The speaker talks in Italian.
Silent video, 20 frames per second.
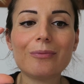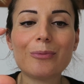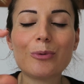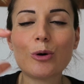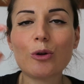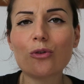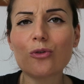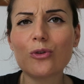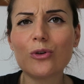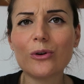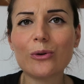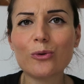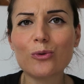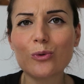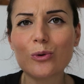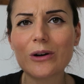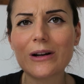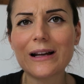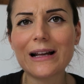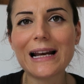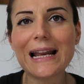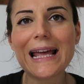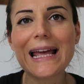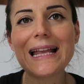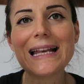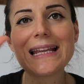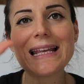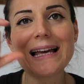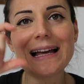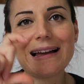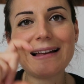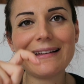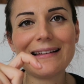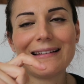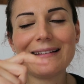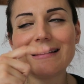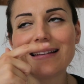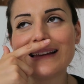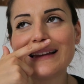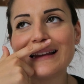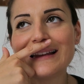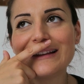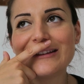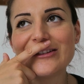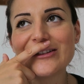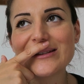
però Sor Clelia eh,